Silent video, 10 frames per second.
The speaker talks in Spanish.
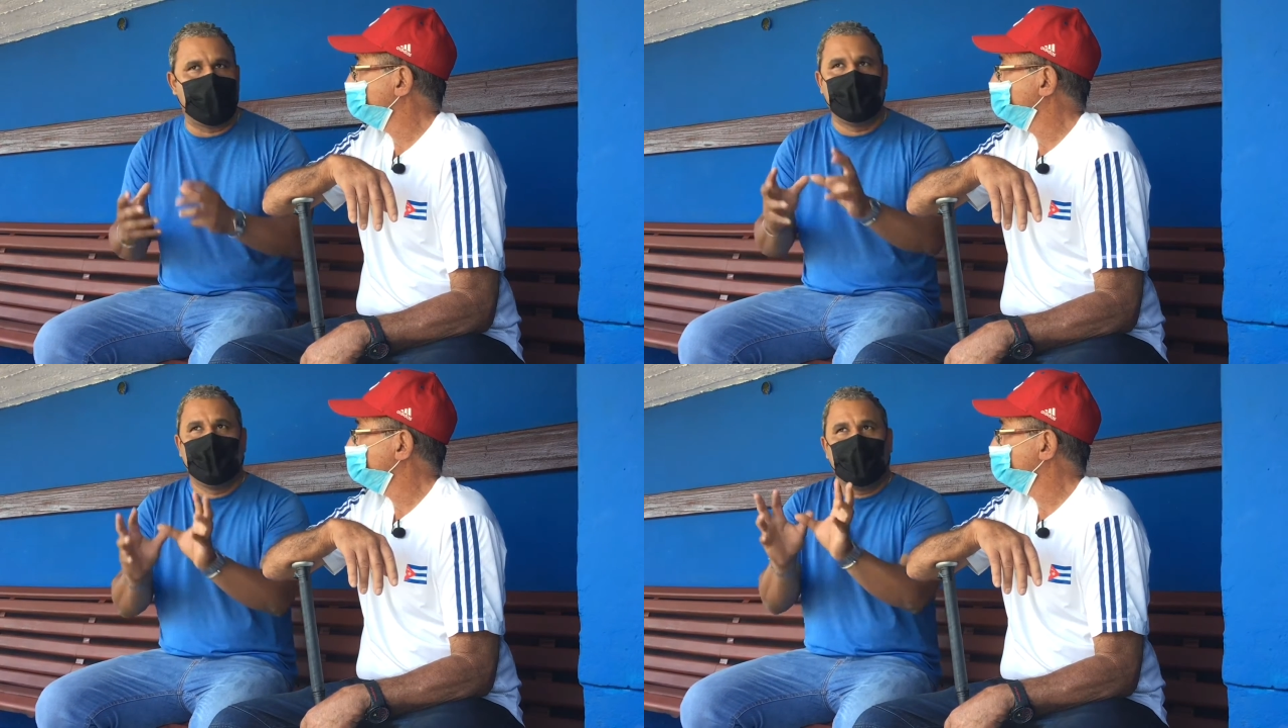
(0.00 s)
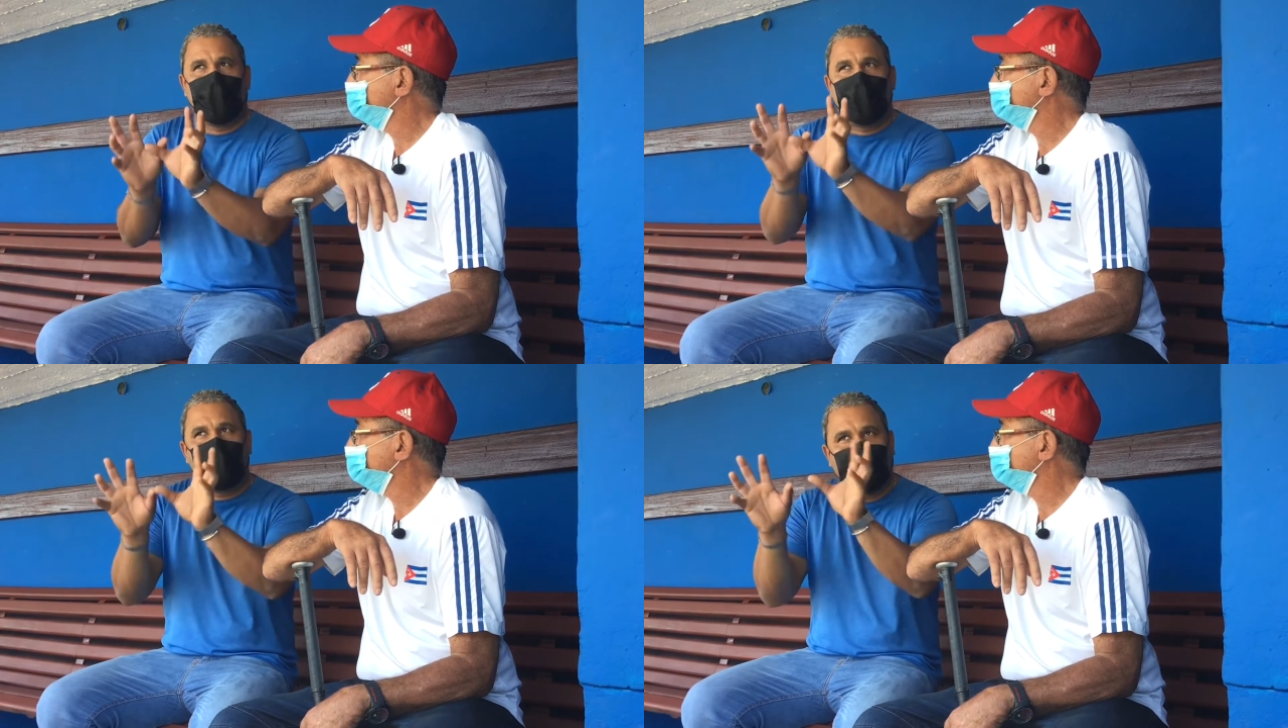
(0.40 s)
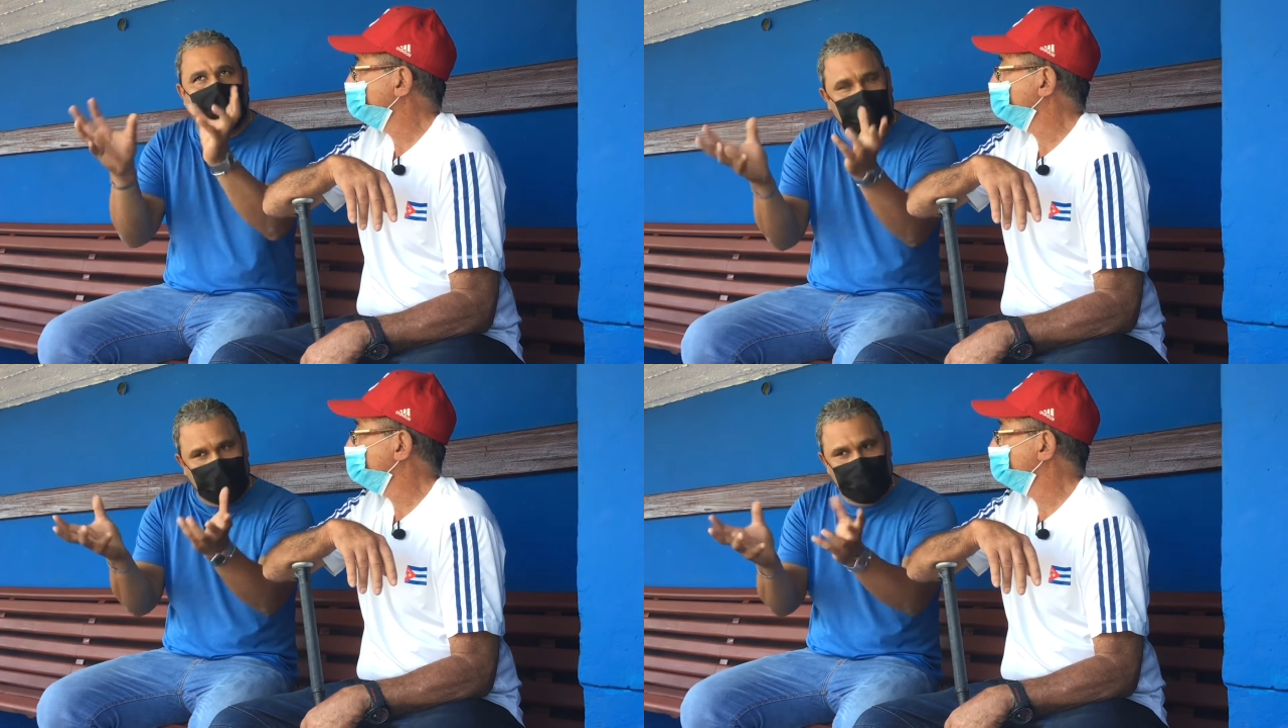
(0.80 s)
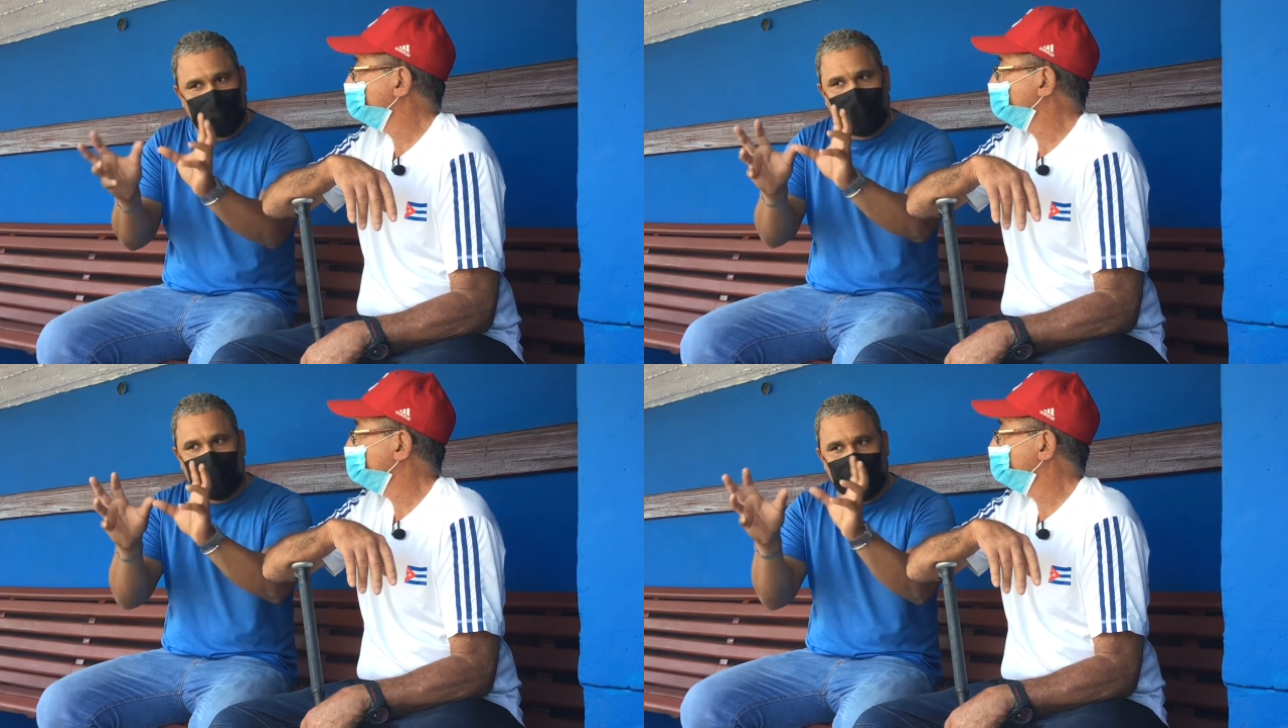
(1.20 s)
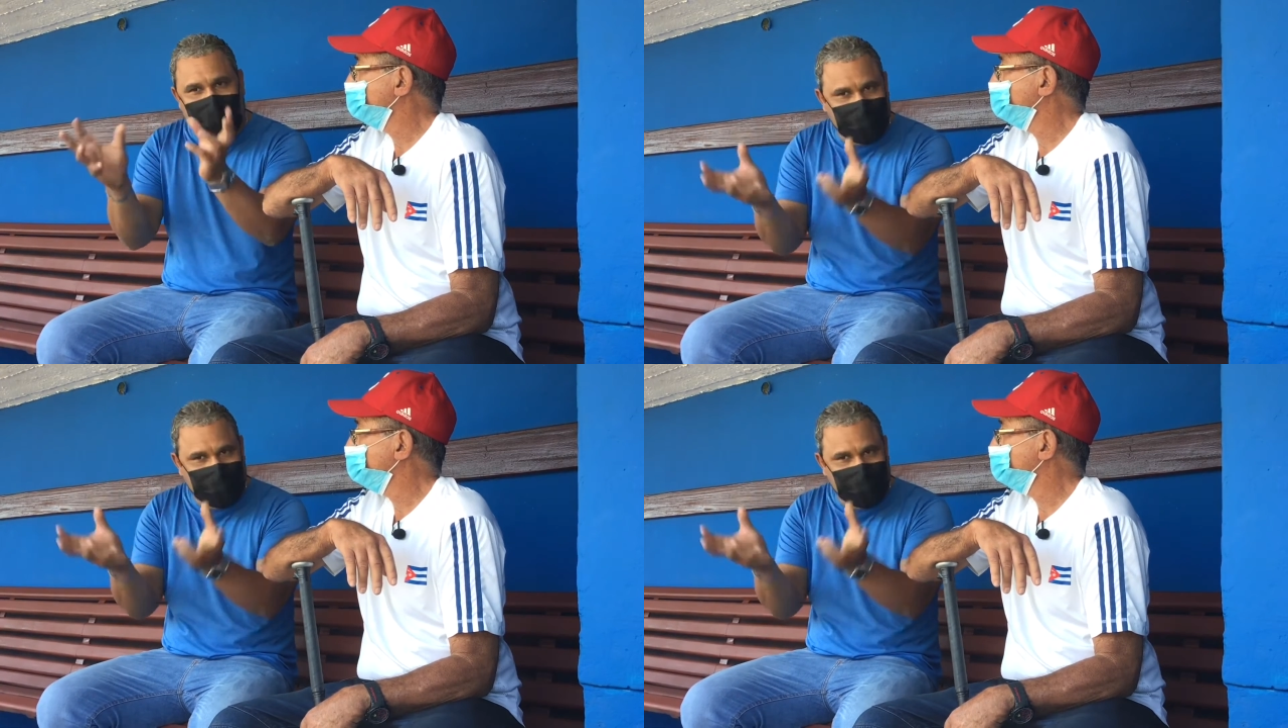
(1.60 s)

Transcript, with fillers: ¿Cómo ve esa masa de